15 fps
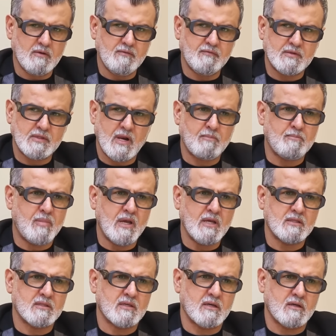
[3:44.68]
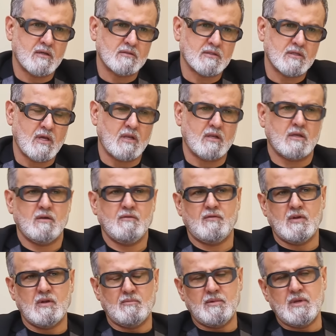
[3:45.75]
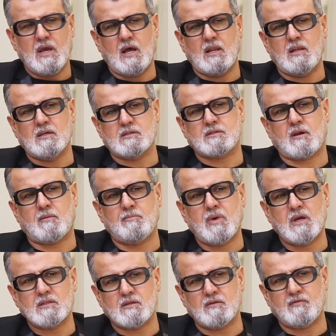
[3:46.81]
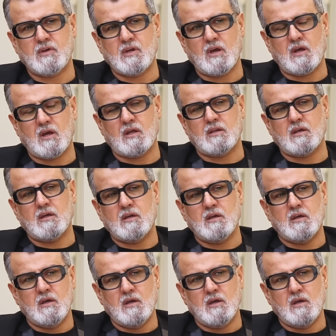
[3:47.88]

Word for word: كيف تربيتي انت يعني كيف البيئه اللي تربيتي فيها يعني